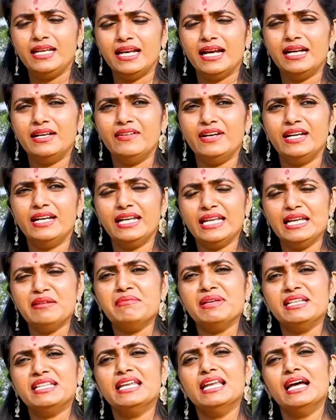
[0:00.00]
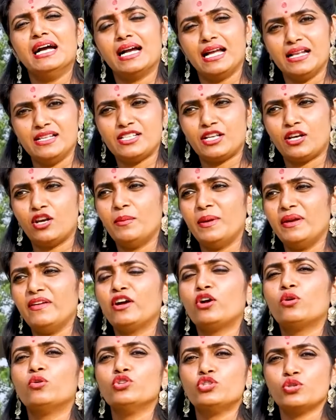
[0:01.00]
ఇలాంటివి ఏంటంటే ఈ మిథిలా కల్చర్లో మనం
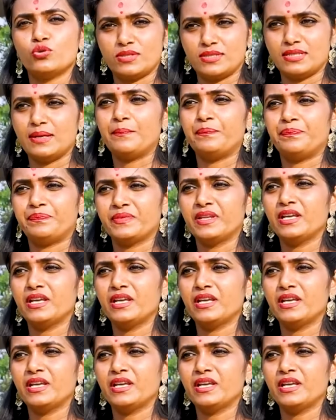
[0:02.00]
ఎక్కువ చూస్తాం